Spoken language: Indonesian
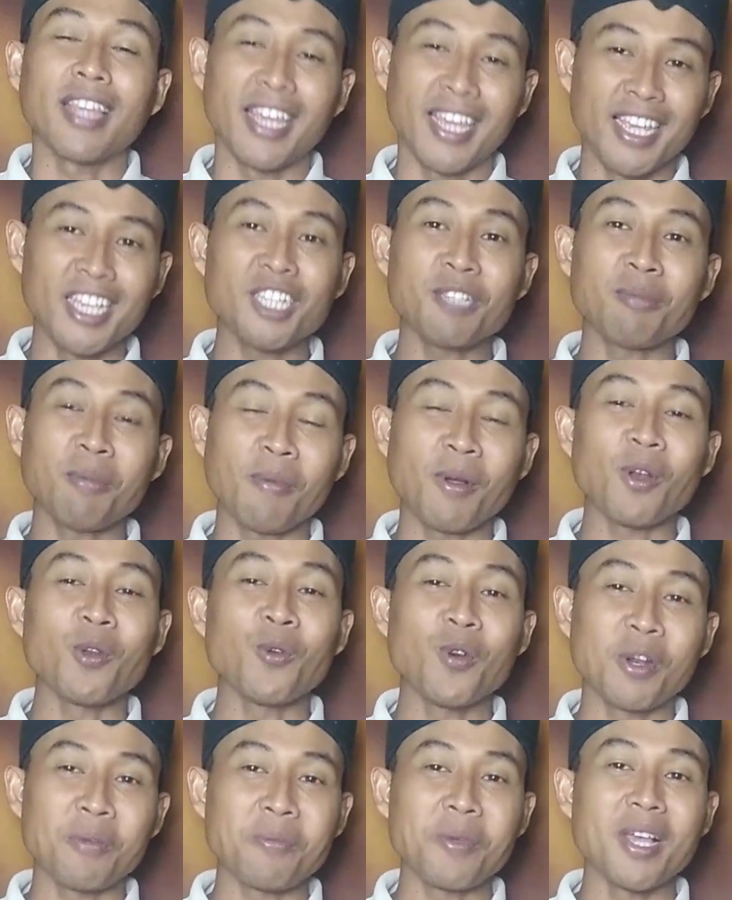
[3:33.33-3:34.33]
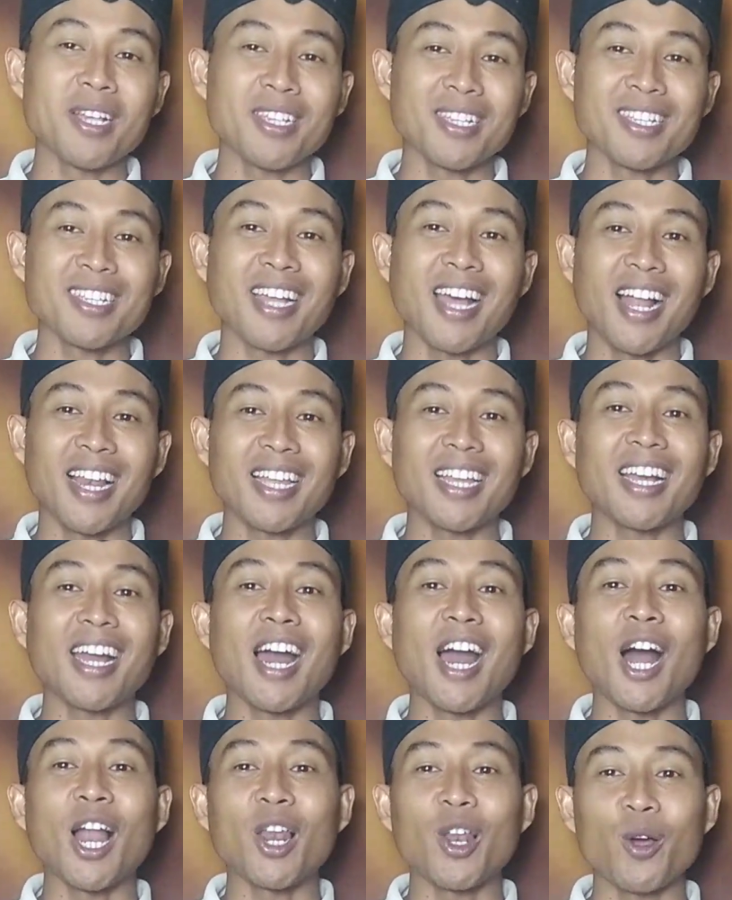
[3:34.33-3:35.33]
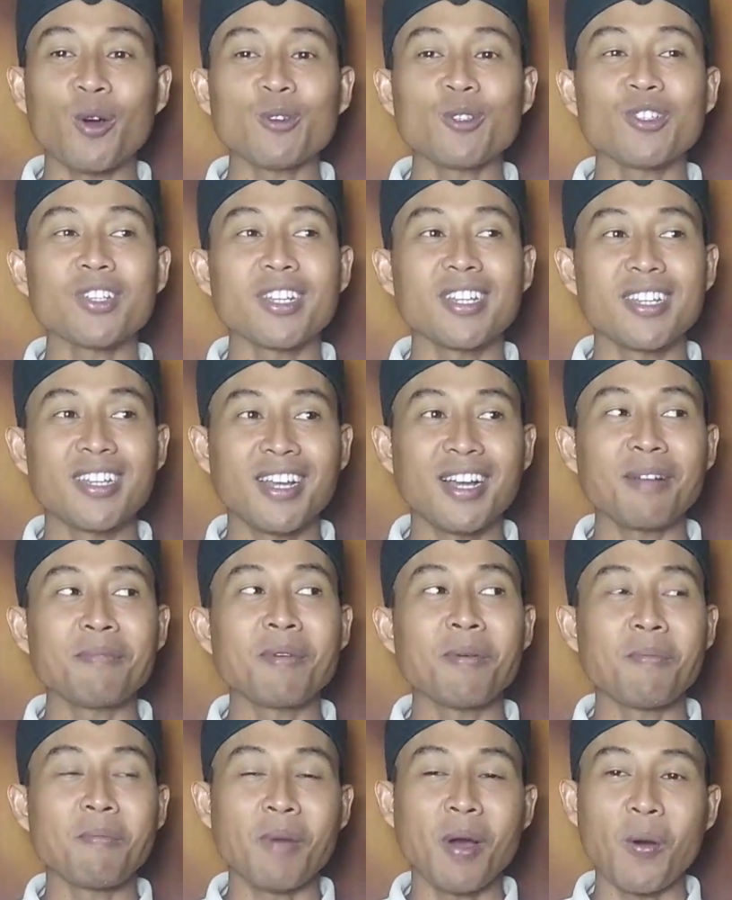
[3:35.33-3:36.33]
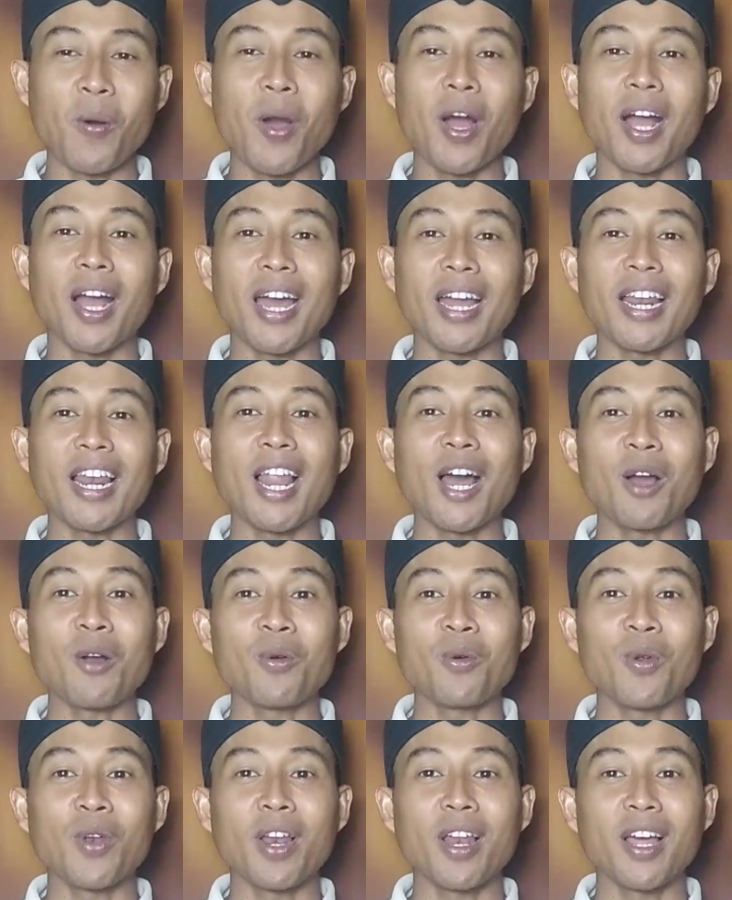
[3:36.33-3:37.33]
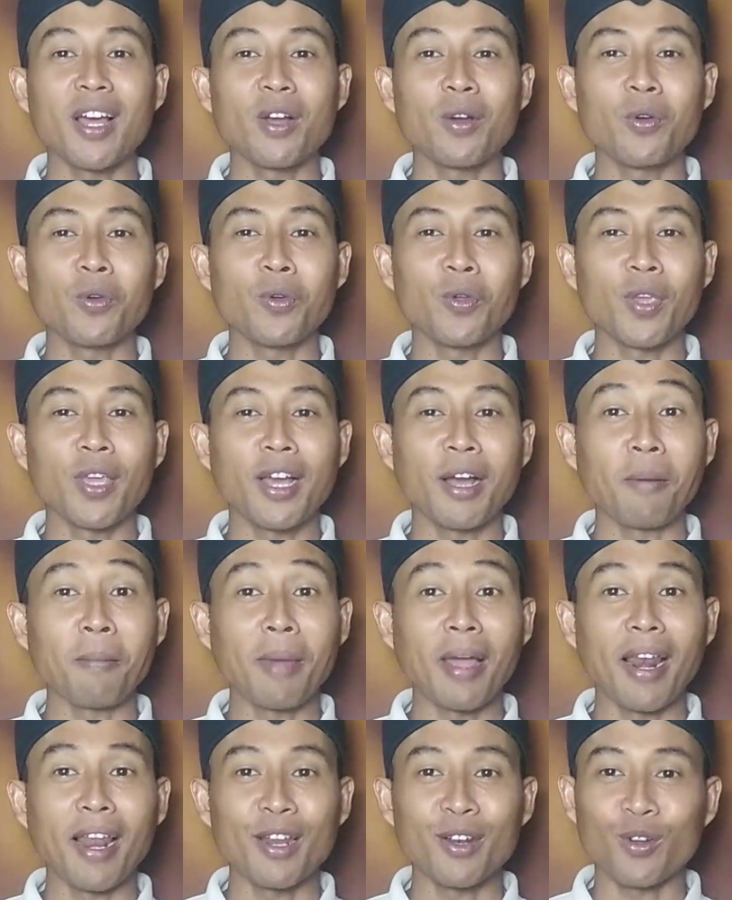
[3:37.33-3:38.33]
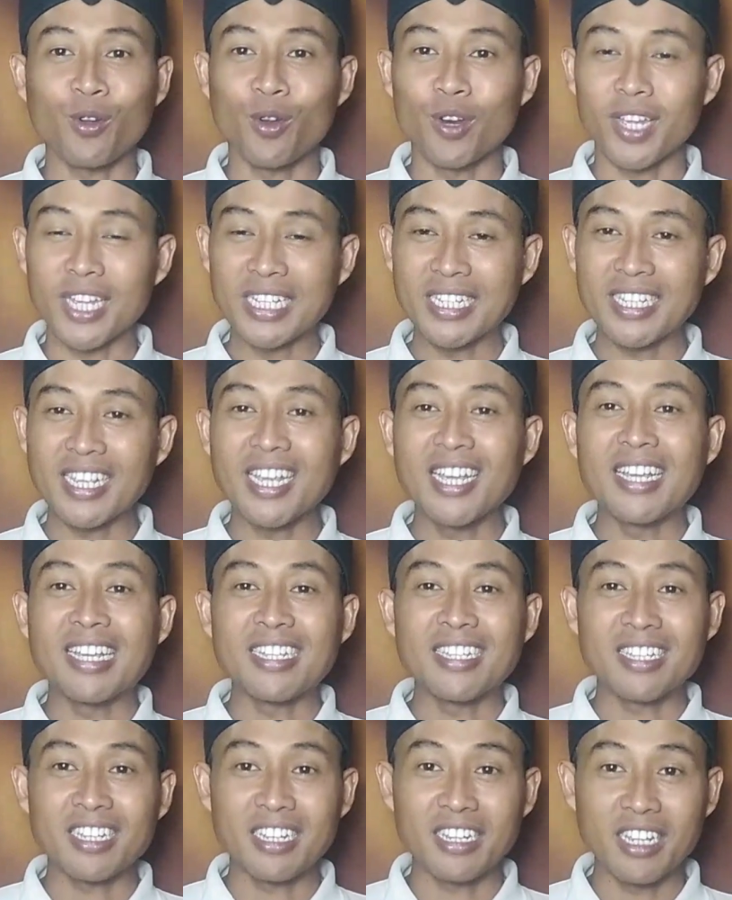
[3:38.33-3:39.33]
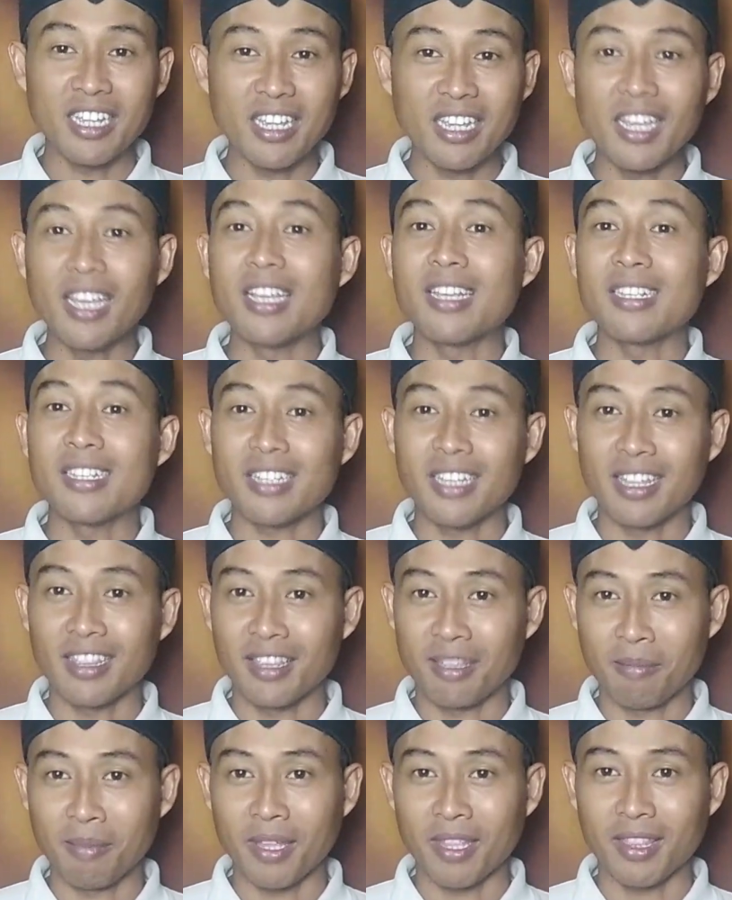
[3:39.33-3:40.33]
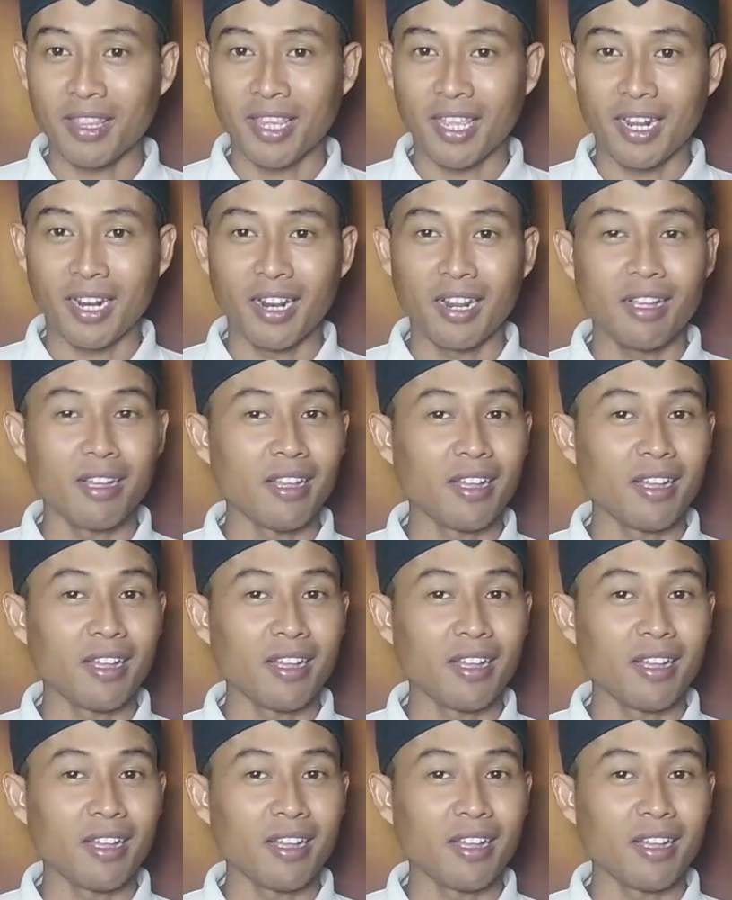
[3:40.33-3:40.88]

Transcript: Heyes memang luar biasa sekali kalau sedang membawakan lagu-lagu yang melankolis, sedih, sentimental.